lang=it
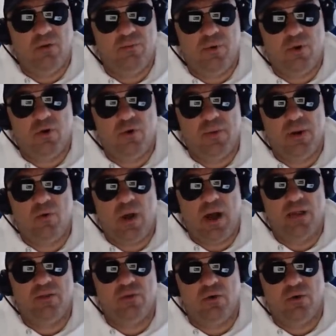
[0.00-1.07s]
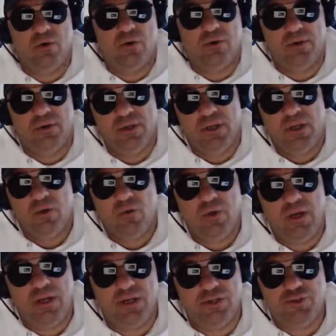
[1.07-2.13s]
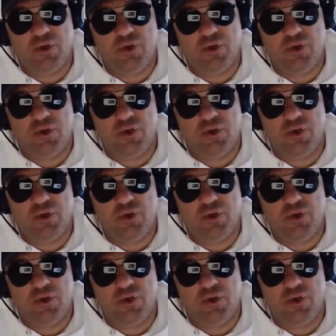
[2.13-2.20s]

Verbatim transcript: un po' come quando quelli di